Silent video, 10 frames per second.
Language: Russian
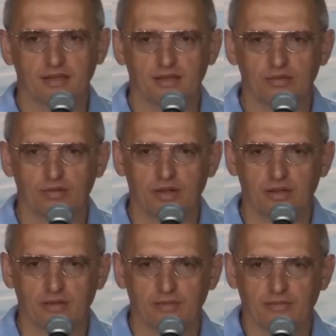
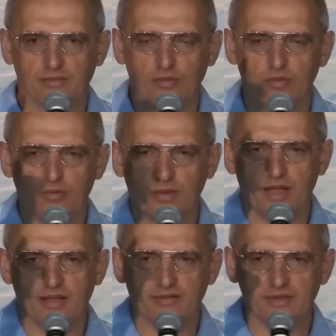которая
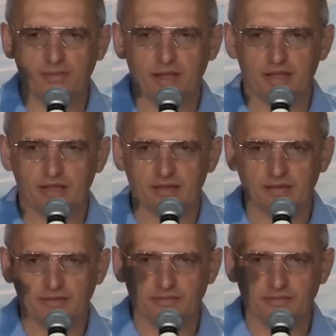углубляет восприятие.